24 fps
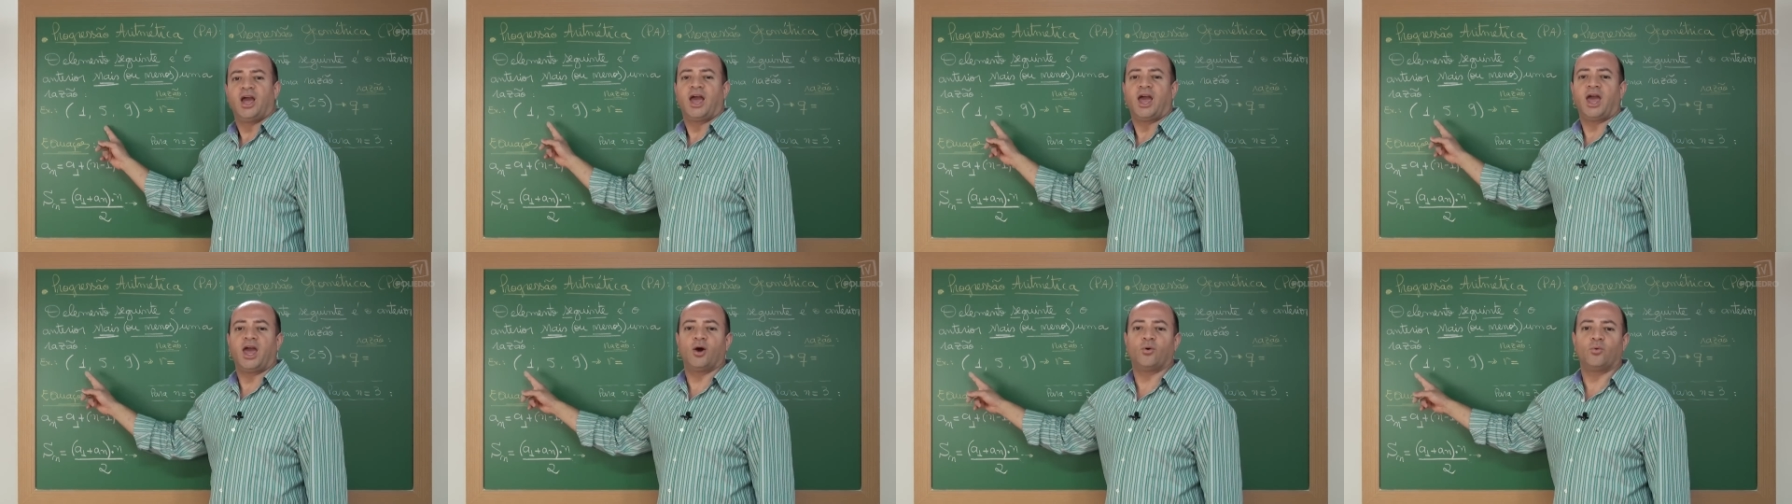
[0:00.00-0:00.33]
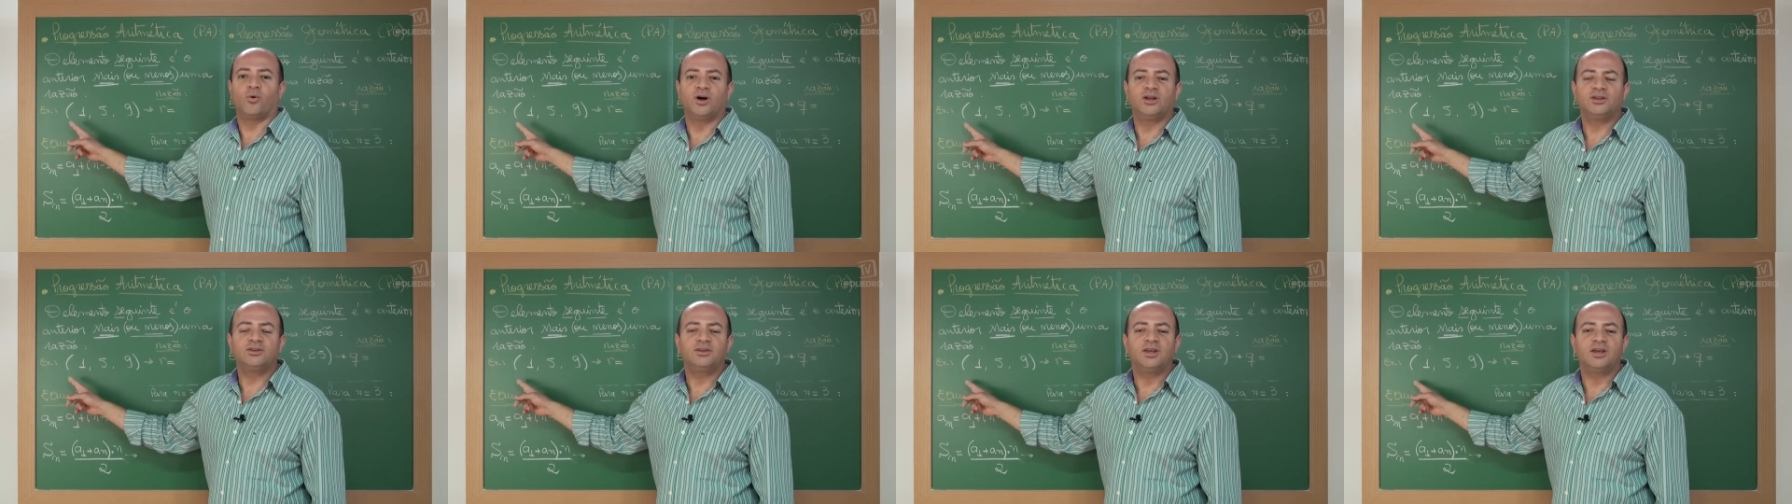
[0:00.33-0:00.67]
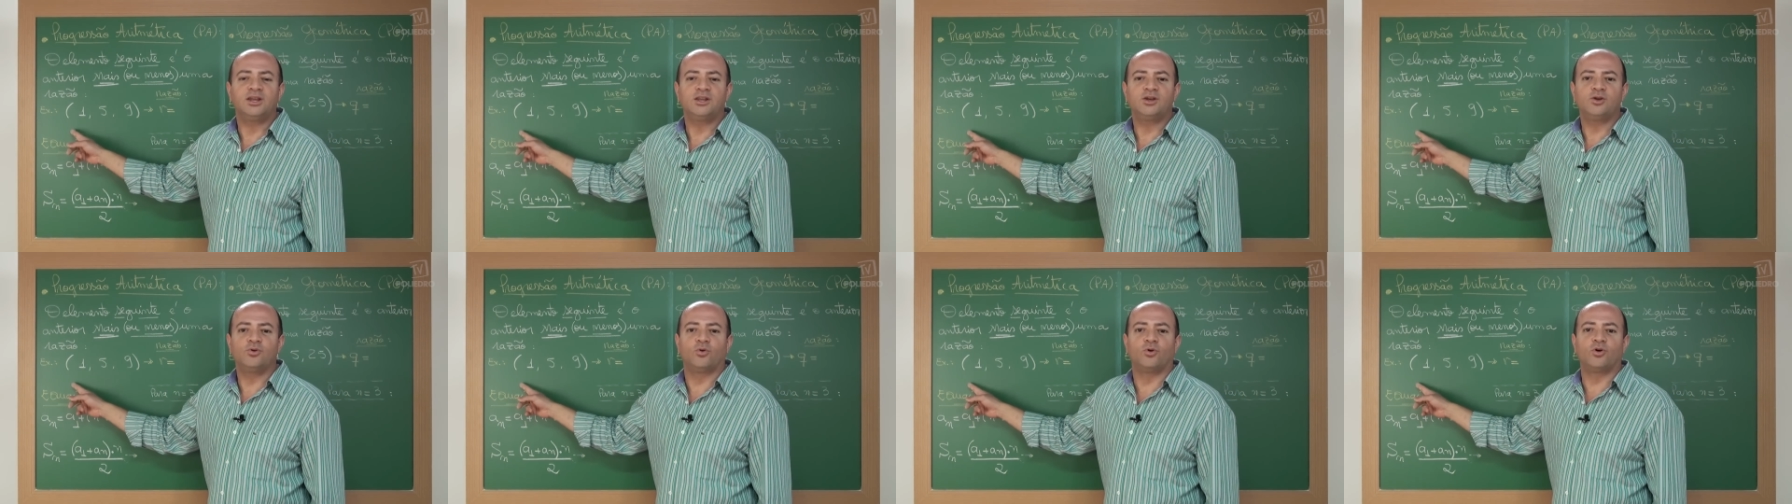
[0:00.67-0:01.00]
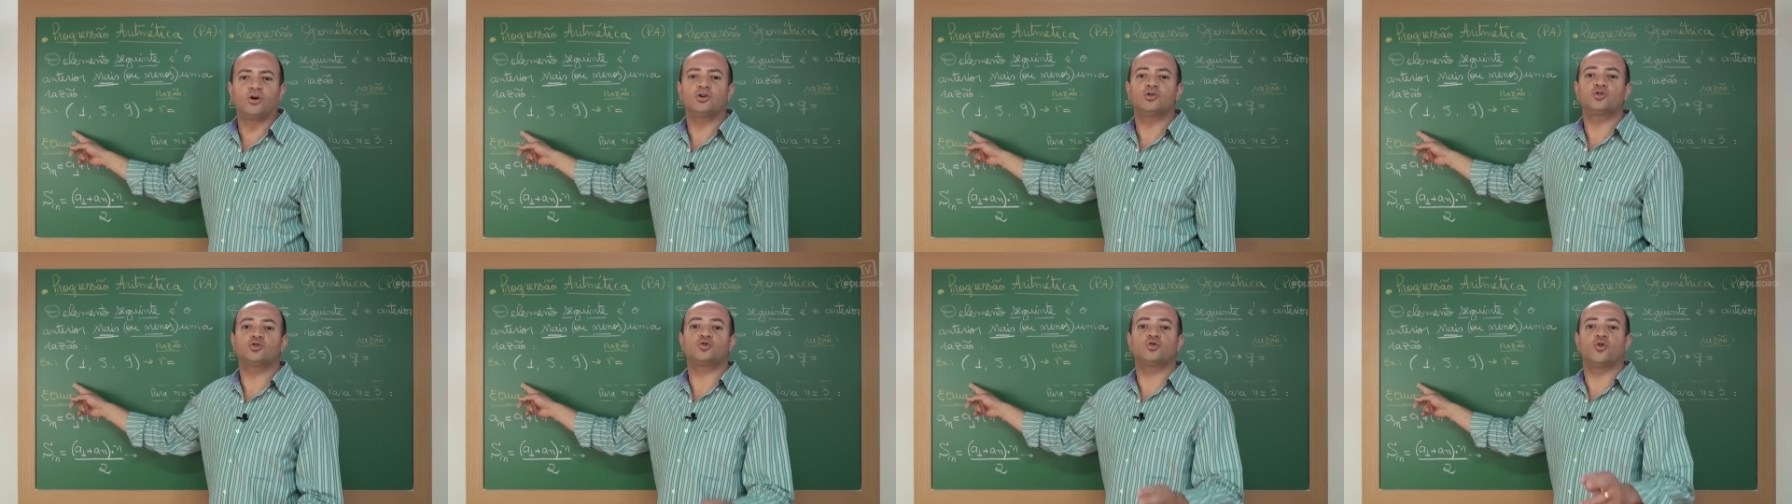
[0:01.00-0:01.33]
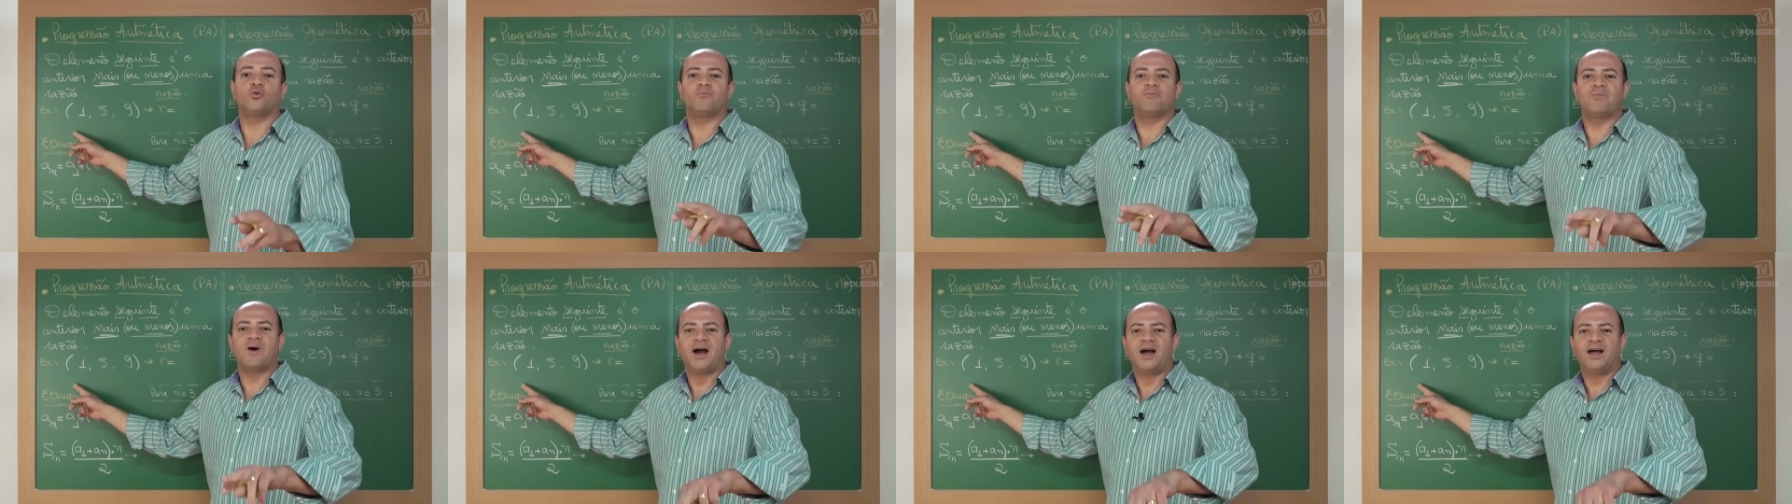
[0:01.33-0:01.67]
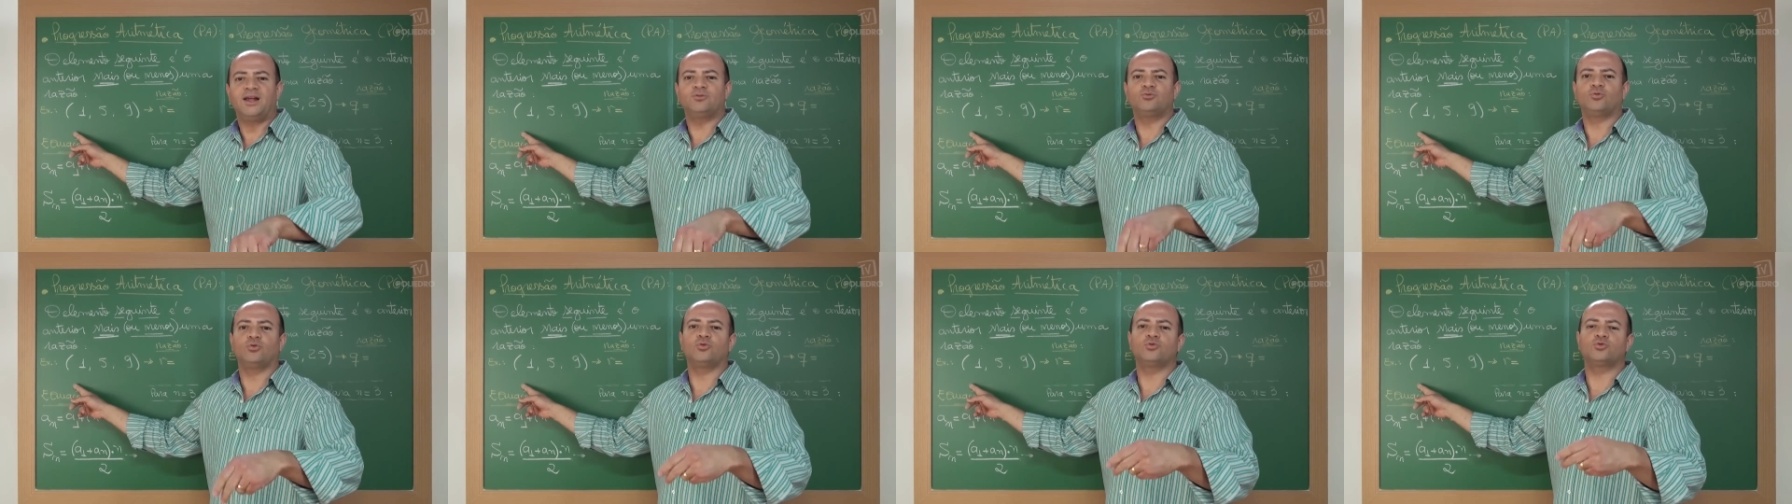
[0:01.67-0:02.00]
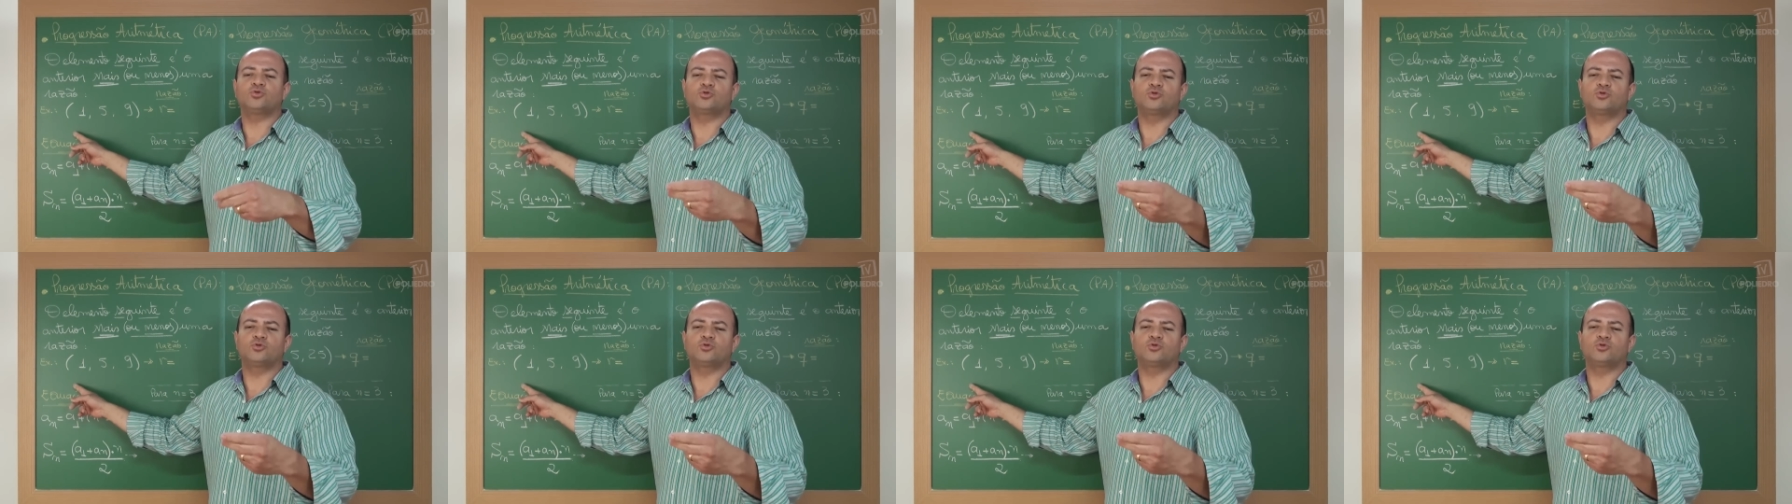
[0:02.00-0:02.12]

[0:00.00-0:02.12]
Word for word: é o anterior somado ou